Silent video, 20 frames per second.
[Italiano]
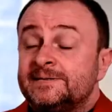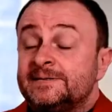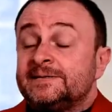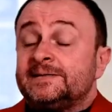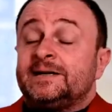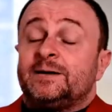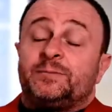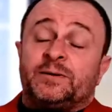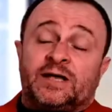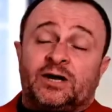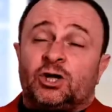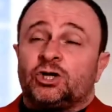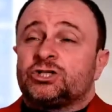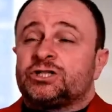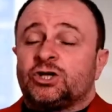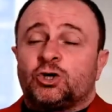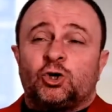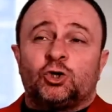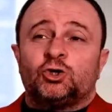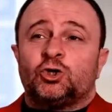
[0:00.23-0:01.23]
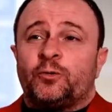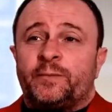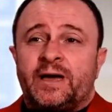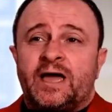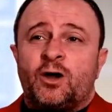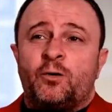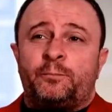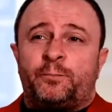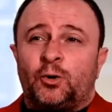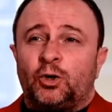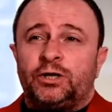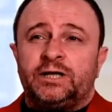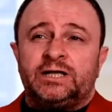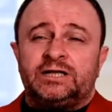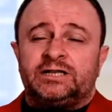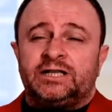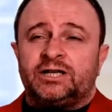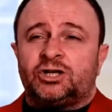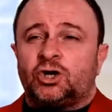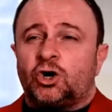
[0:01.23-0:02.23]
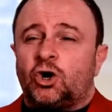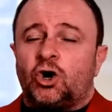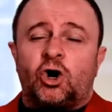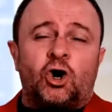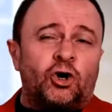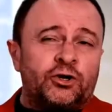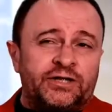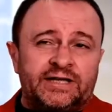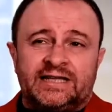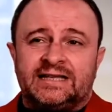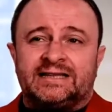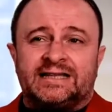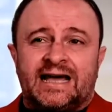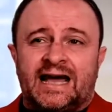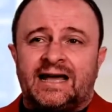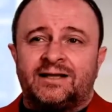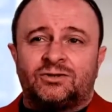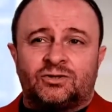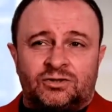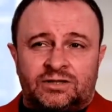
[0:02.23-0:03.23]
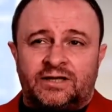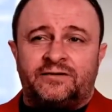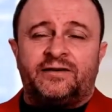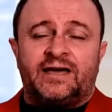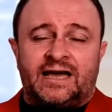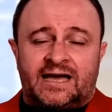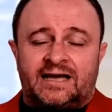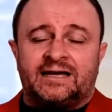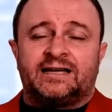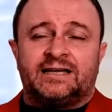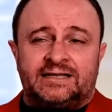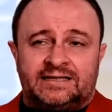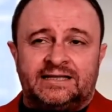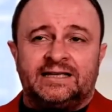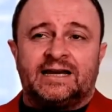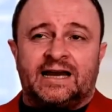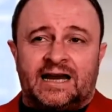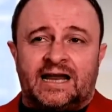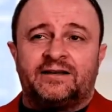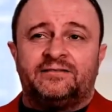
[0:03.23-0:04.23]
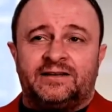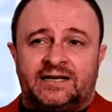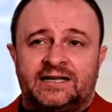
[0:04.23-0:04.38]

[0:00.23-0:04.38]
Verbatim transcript: Eh, però secondo me un politico ogni tanto deve anche dire la